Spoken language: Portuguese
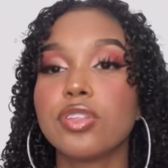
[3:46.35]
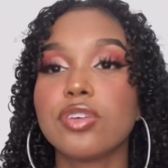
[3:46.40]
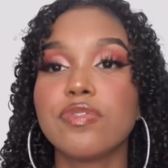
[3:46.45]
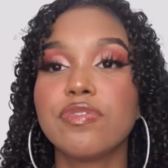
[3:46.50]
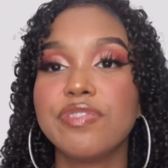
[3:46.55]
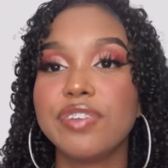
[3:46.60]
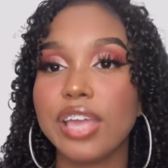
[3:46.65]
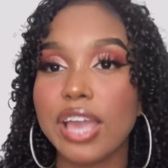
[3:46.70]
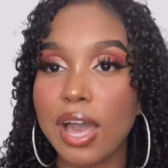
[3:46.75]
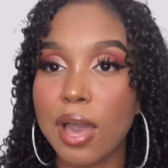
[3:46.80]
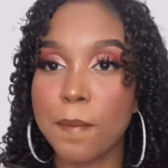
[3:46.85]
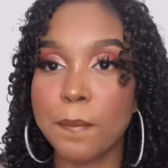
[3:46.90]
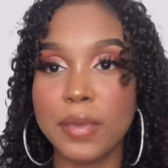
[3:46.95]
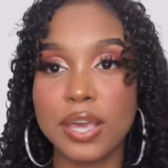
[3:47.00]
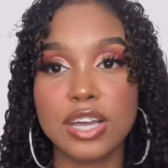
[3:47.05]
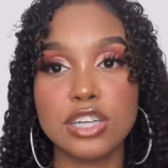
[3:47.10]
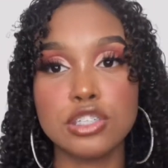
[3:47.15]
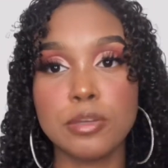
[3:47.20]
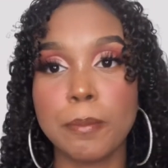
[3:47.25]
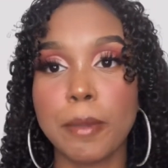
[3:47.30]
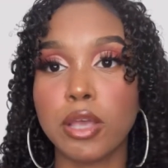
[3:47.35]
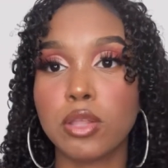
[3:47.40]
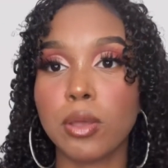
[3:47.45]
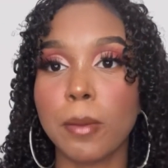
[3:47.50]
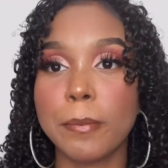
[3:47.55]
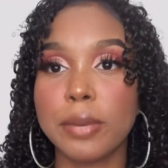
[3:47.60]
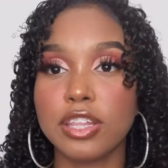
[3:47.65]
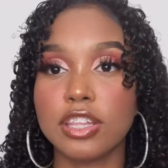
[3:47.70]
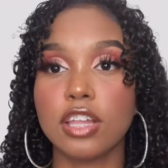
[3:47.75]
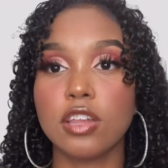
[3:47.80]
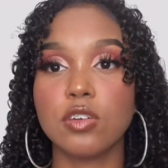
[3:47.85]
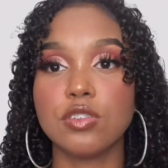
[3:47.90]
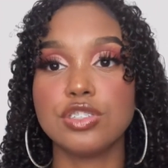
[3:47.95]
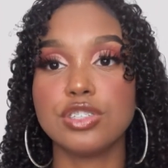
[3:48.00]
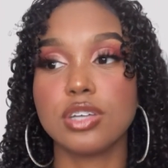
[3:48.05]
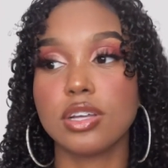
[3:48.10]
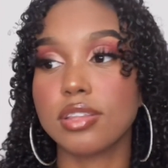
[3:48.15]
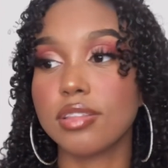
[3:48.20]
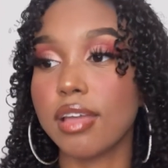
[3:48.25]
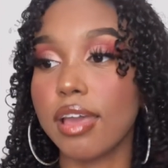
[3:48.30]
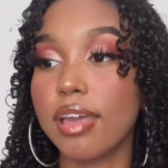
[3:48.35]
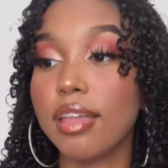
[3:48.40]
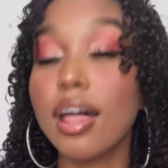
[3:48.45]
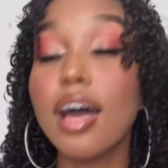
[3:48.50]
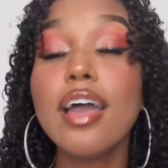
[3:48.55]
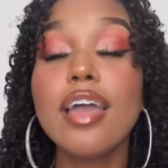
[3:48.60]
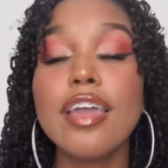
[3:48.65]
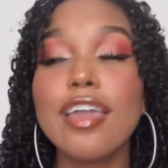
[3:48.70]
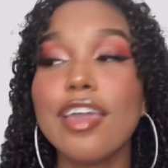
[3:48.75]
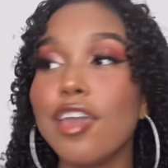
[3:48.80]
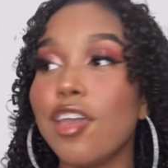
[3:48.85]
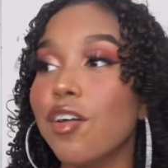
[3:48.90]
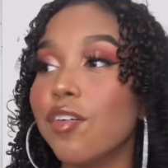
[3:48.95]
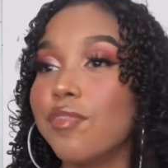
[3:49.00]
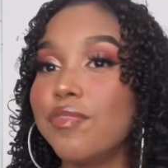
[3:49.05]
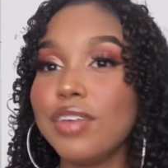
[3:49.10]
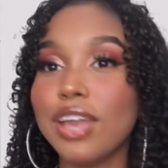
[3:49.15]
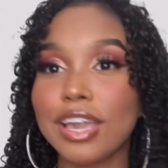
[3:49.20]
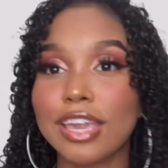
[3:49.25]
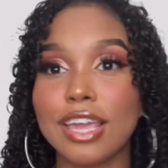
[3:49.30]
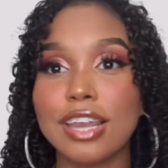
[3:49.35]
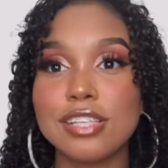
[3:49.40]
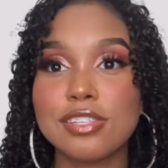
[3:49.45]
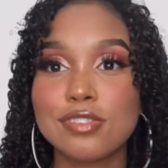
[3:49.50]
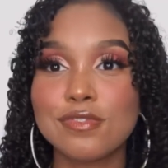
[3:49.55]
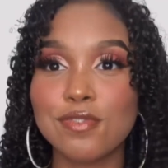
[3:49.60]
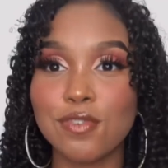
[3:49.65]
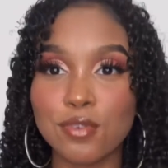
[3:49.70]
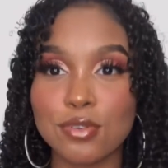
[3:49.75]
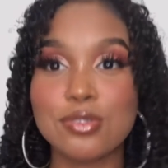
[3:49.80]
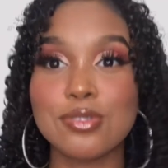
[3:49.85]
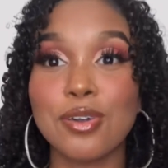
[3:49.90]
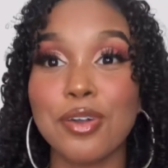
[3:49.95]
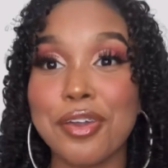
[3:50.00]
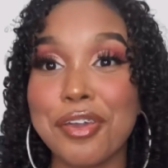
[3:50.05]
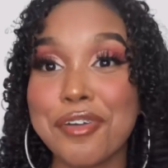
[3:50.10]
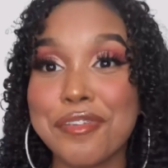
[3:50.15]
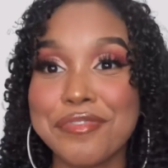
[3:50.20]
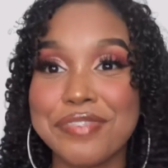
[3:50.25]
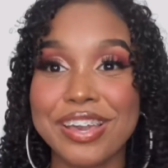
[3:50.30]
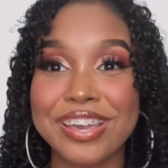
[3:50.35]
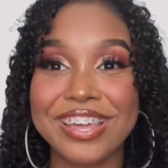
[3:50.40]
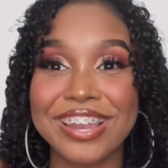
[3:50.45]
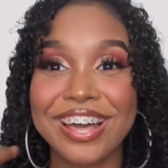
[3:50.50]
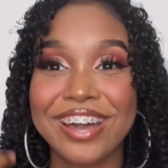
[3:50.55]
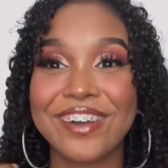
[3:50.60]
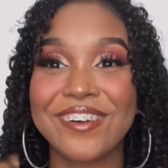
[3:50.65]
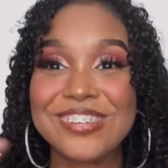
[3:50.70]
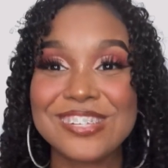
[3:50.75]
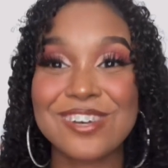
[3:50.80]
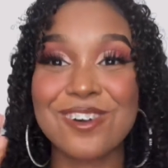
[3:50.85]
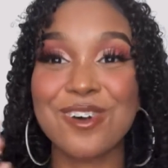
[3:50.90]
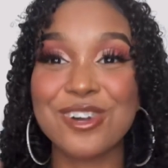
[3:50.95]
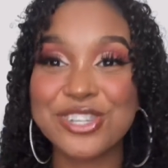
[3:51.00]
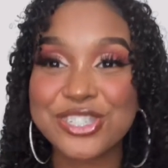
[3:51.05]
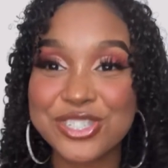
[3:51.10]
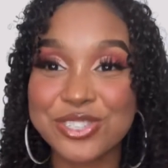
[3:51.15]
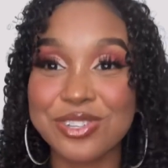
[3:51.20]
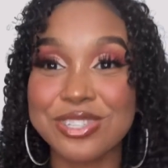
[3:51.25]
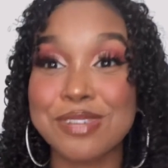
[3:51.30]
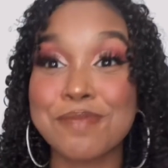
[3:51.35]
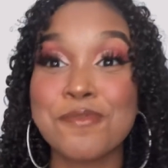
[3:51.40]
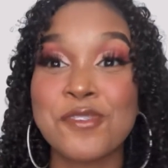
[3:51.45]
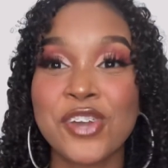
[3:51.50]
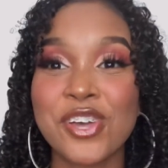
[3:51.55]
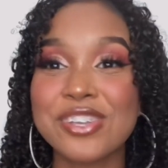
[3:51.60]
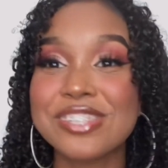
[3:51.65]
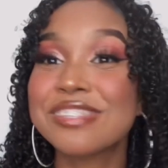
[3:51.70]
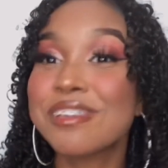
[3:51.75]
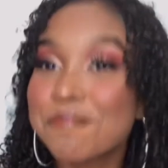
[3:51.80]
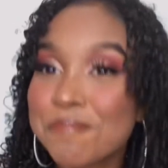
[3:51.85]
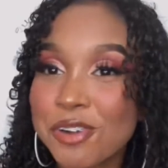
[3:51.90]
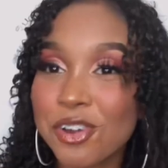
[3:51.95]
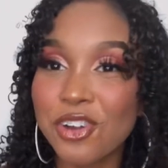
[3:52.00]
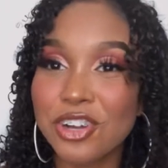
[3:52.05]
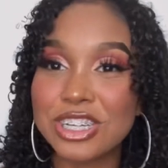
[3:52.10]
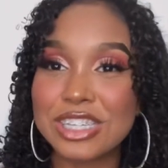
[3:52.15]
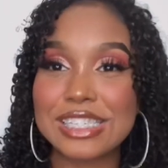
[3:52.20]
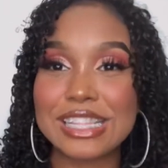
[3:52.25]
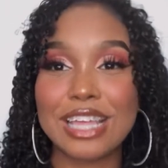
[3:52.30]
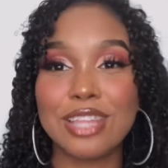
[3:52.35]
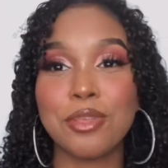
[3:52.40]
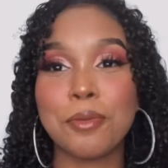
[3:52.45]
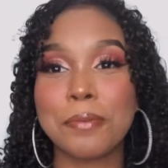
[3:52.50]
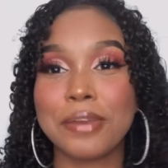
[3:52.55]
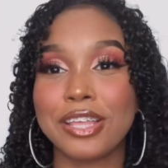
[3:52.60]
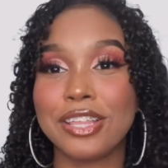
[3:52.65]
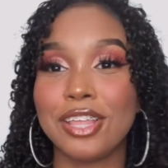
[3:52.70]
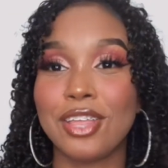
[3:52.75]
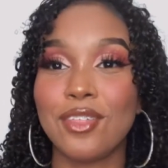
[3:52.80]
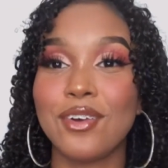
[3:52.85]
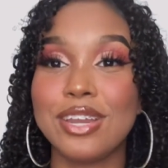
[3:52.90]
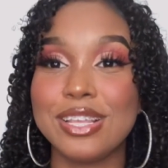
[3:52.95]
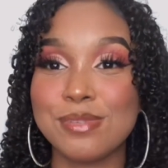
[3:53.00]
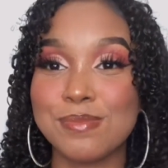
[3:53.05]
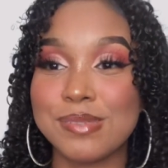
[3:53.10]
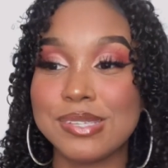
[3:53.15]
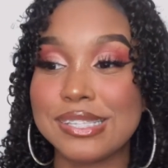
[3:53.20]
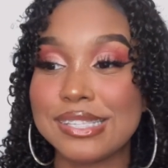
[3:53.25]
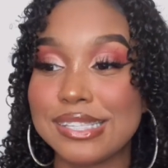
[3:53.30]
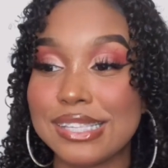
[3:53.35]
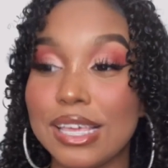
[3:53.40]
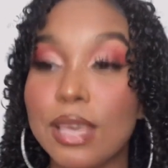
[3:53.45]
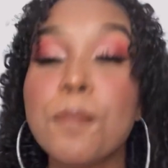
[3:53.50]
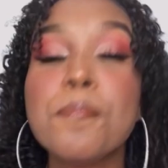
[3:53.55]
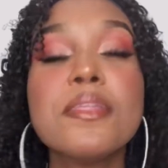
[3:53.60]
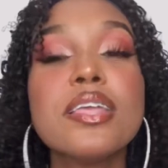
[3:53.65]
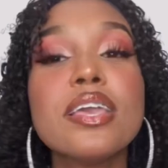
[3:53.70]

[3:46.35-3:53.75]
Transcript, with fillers: Eu via amigas de perto abrindo a lojinha dela, eu via aquele esforço, eu via aquela coisa gostosa, porque eu sempre gostei do empreendedorismo em si.